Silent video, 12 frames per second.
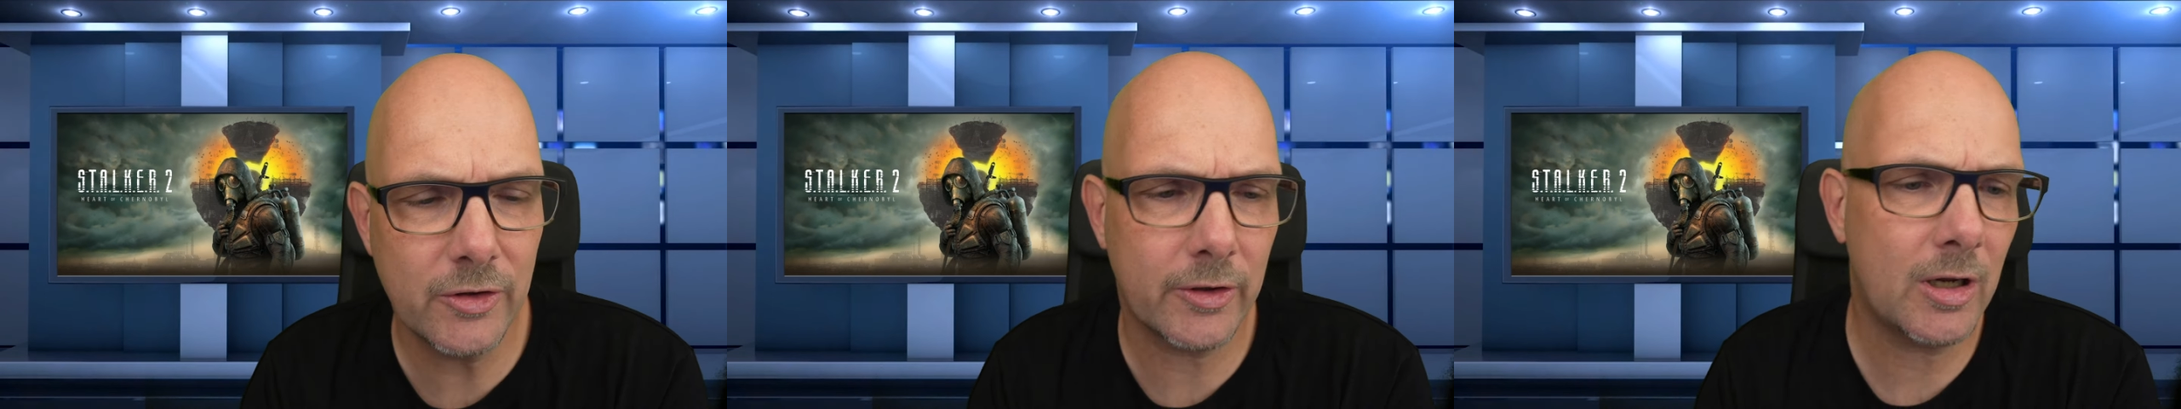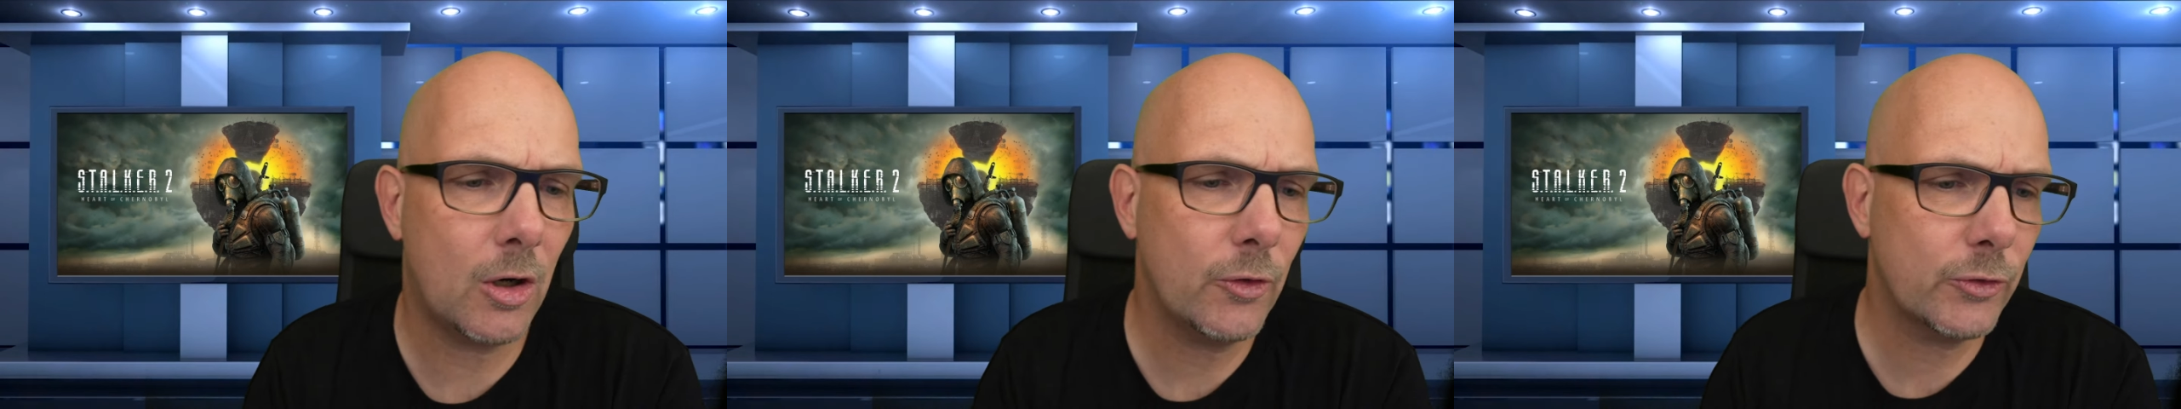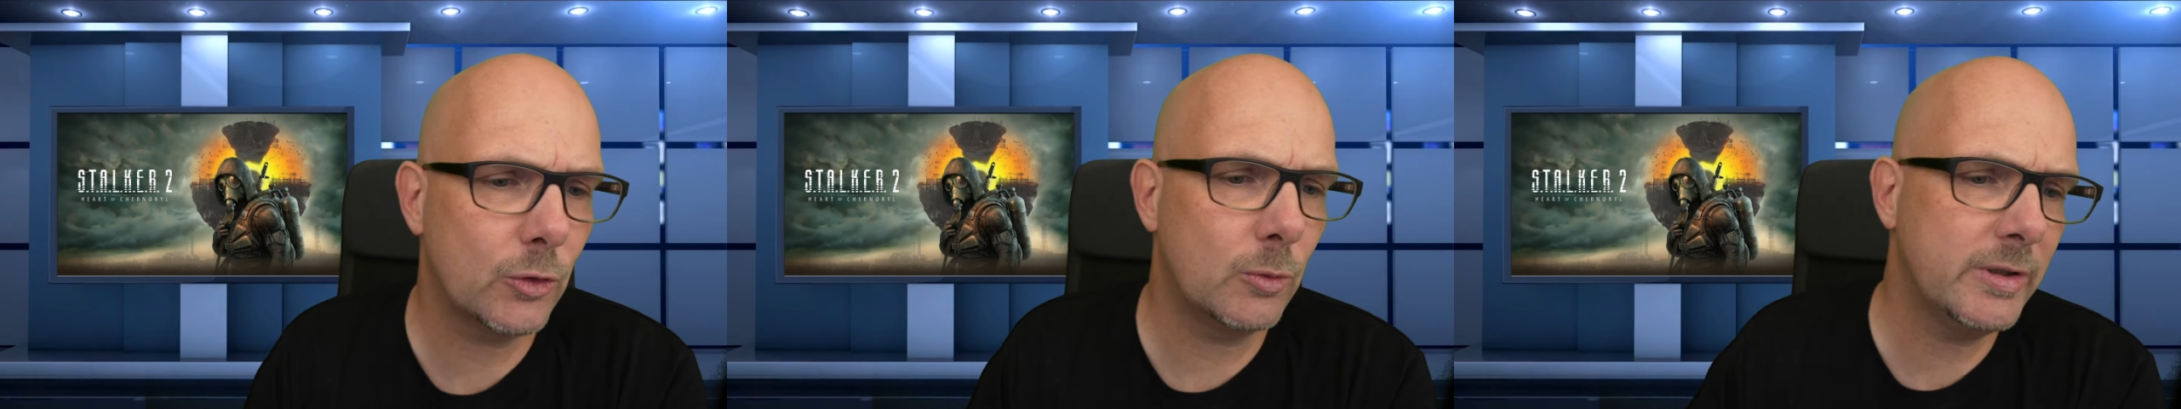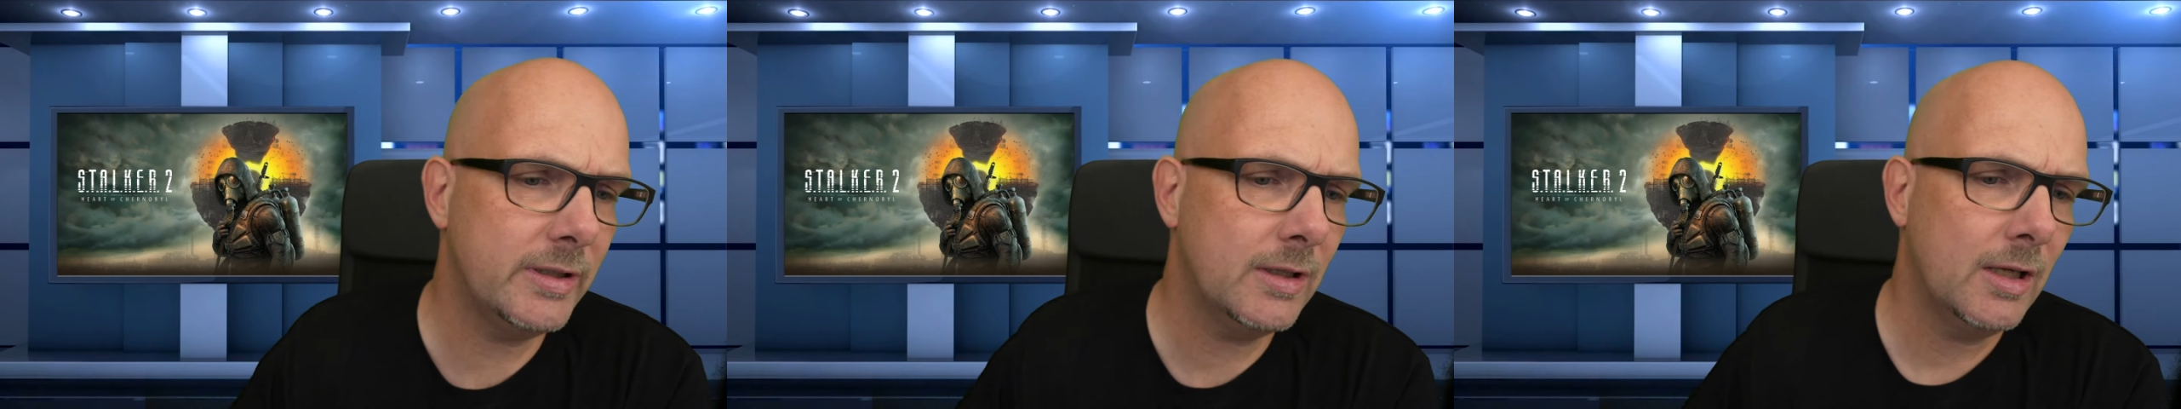sondern auch so
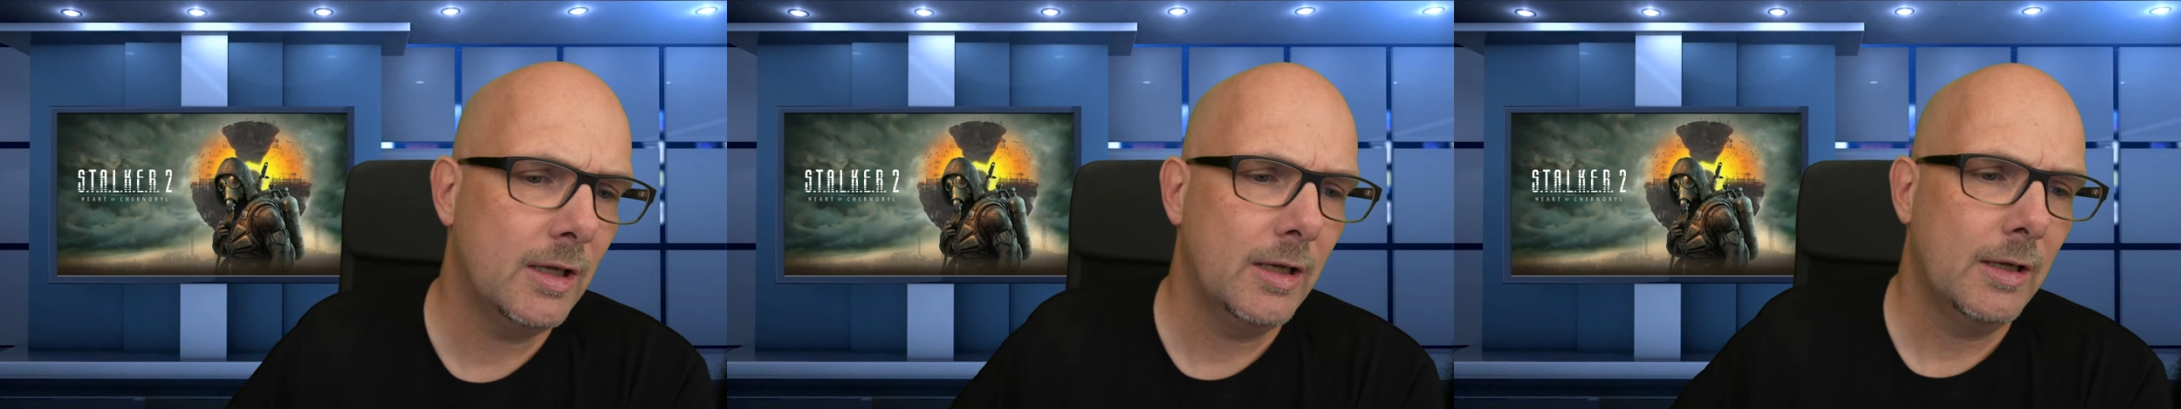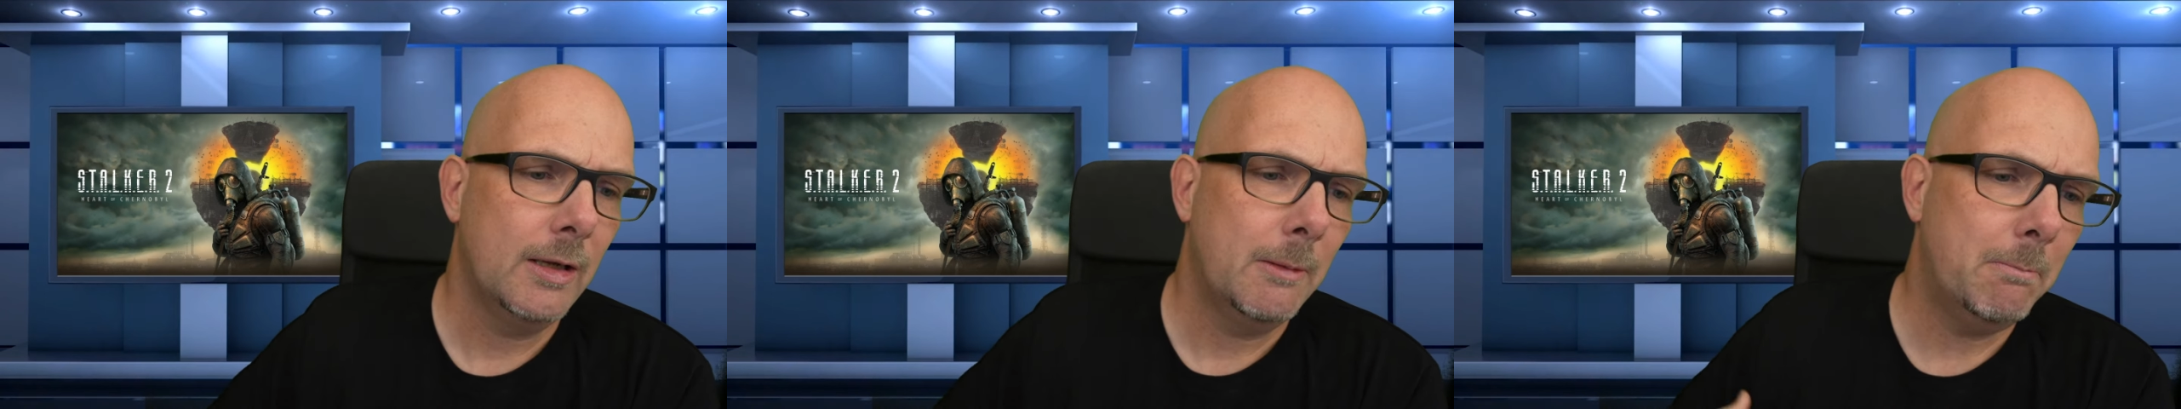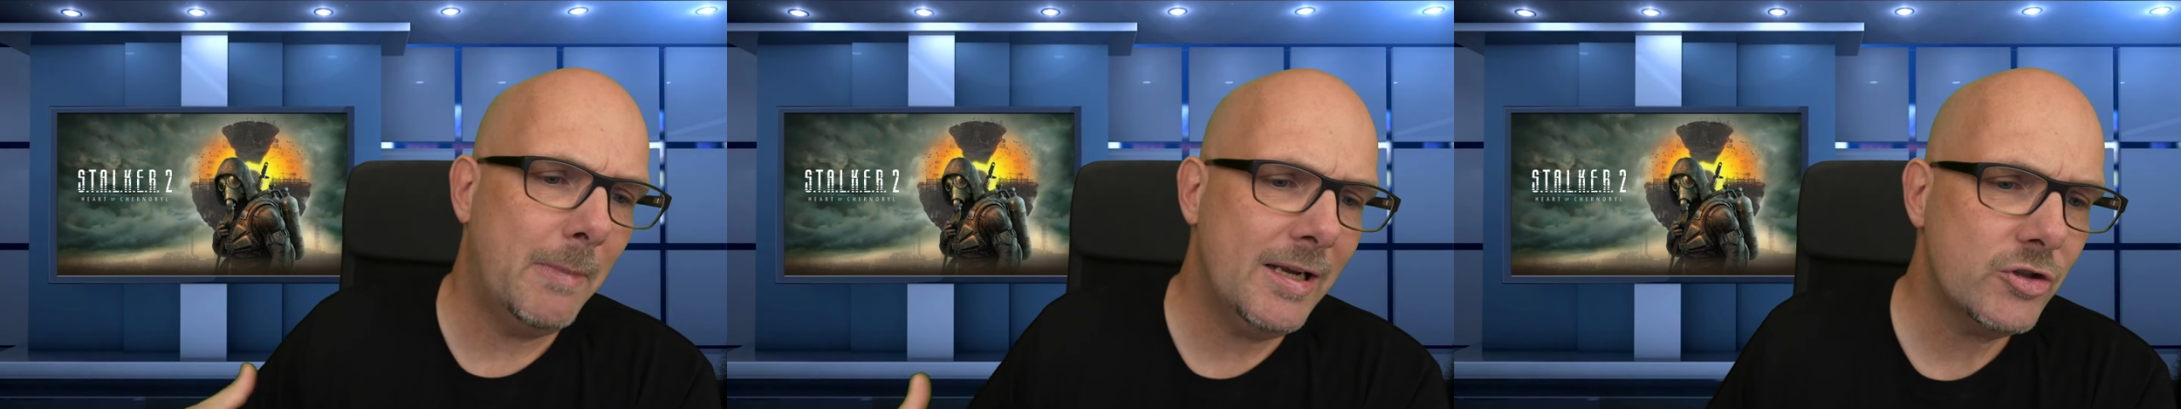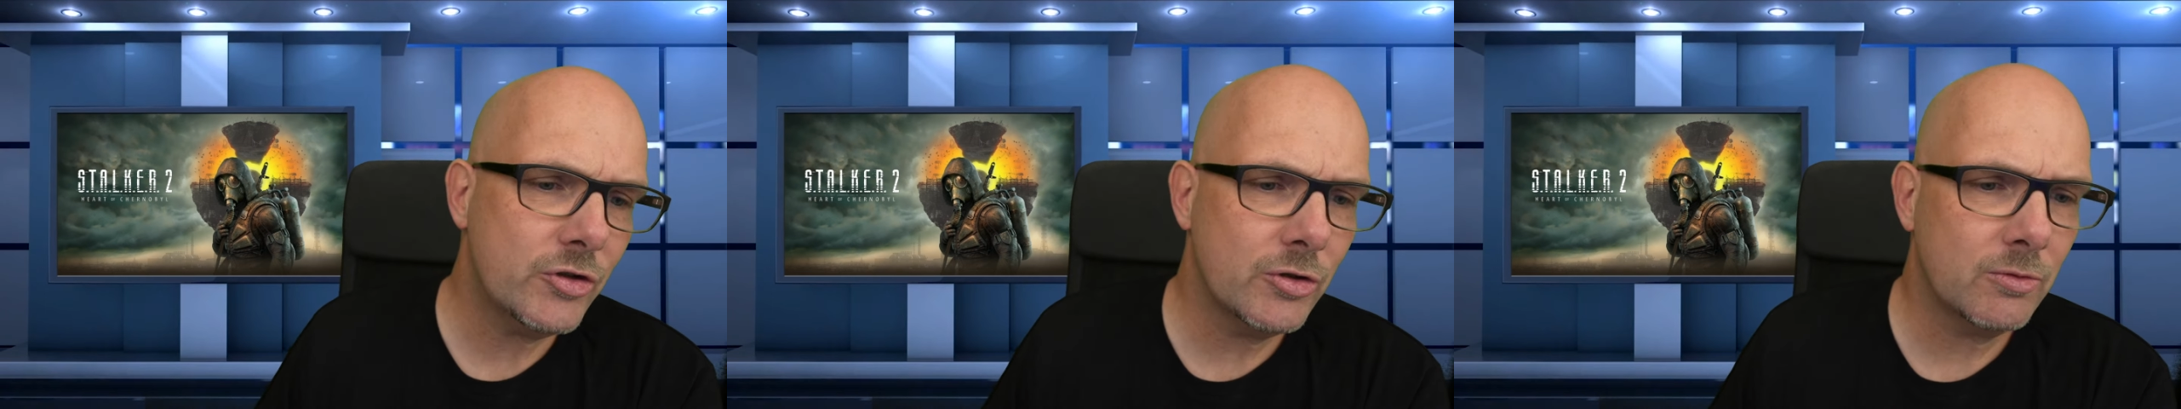um die
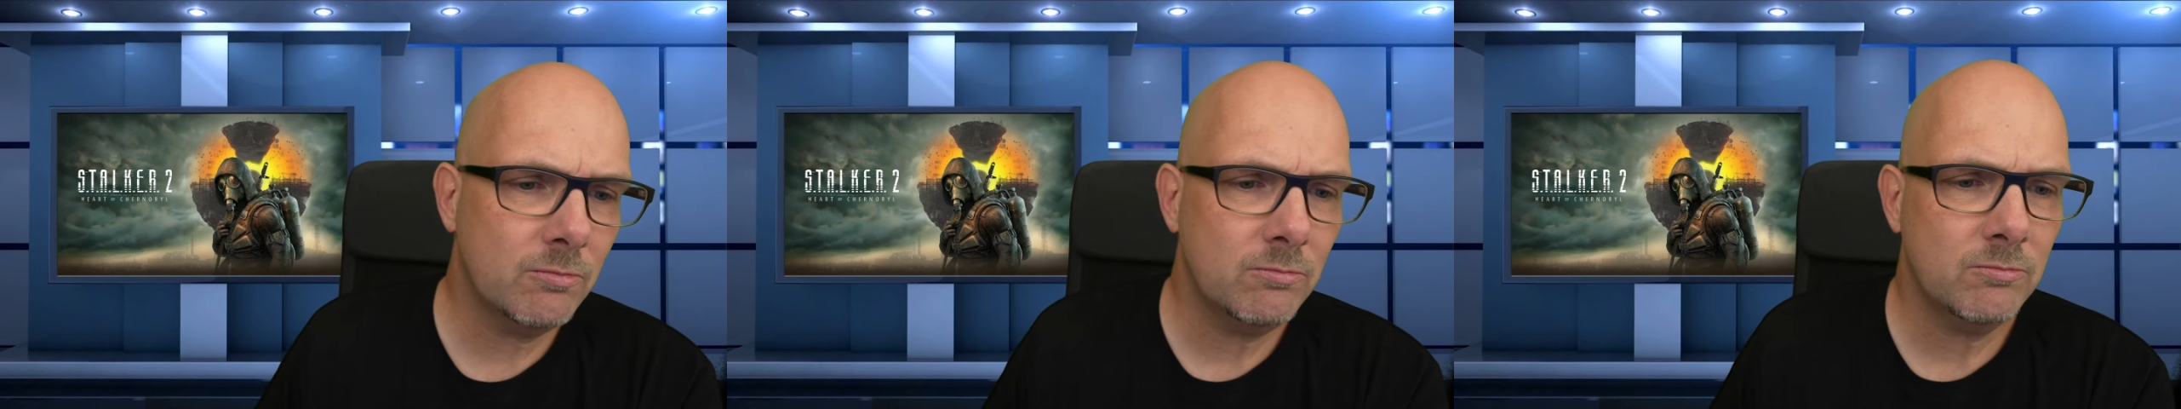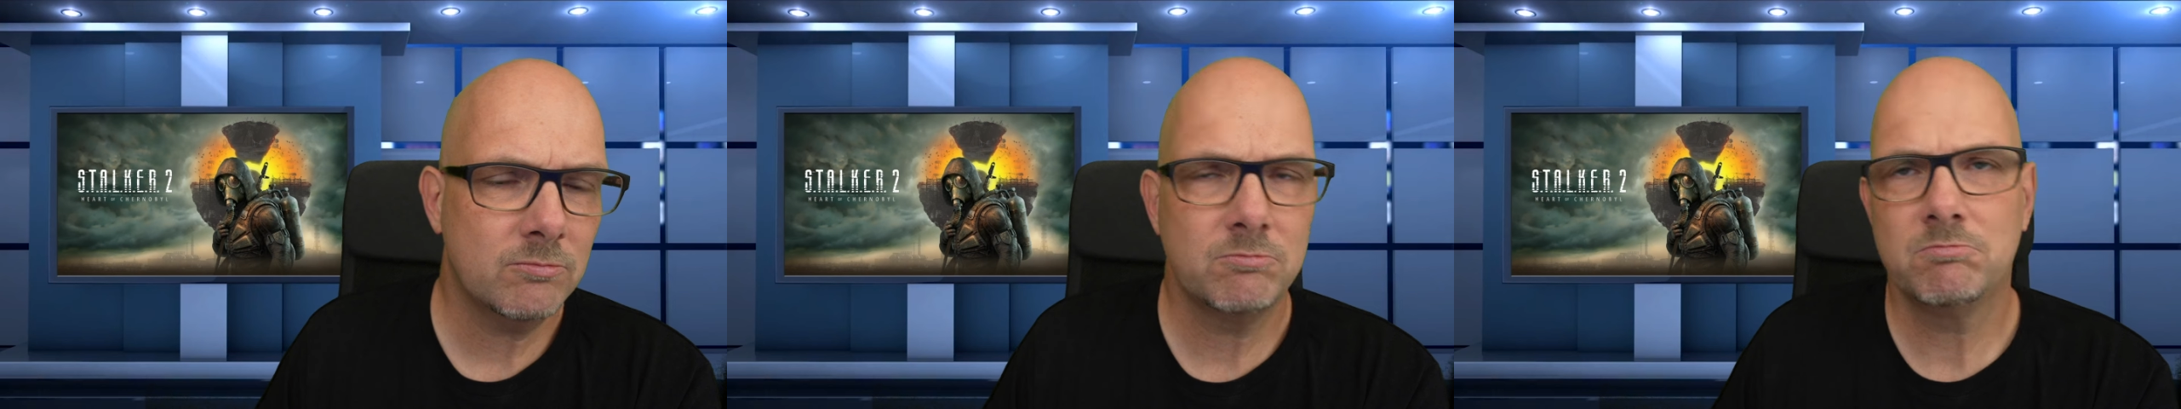Menschen,